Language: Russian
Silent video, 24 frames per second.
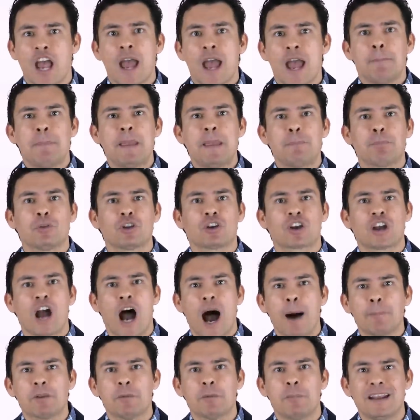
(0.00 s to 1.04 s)
Люди будут
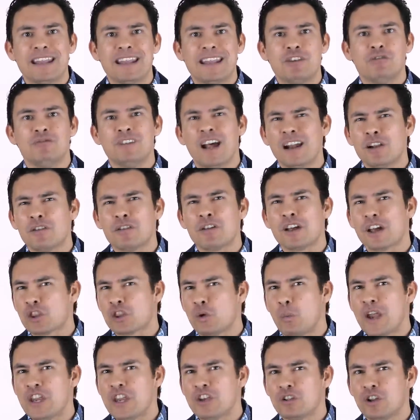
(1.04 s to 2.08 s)
делать вам комплименты
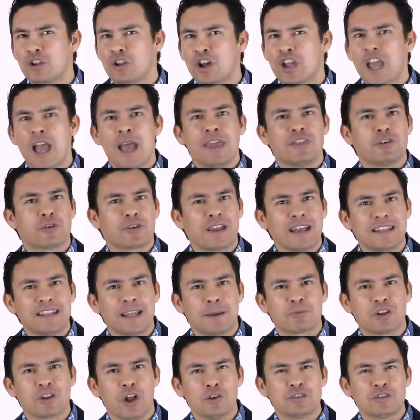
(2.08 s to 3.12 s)
не только за внешний
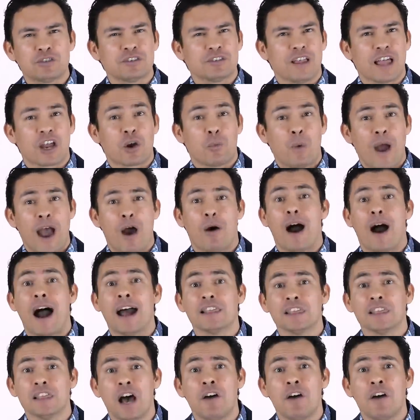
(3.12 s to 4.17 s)
вид. Когда они
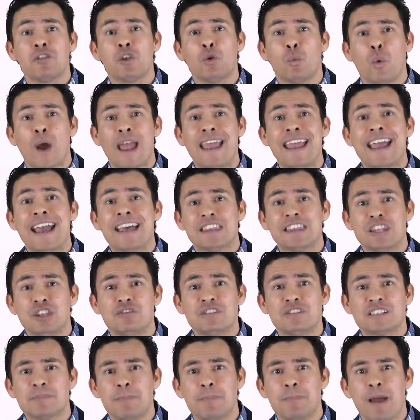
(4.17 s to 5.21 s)
подойдут к вам, им
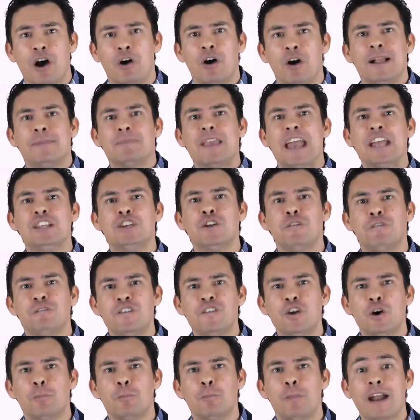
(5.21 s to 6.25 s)
понравится, как вы
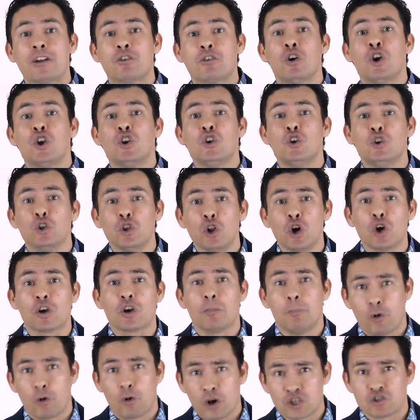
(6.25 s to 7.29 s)
пахнете. А вам
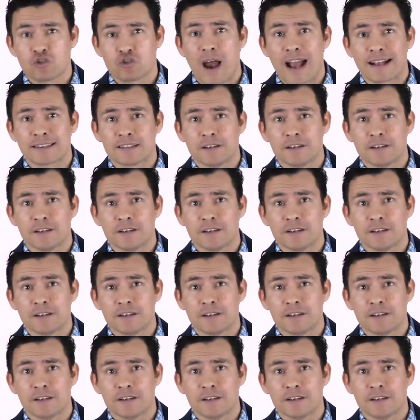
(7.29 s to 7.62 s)
станет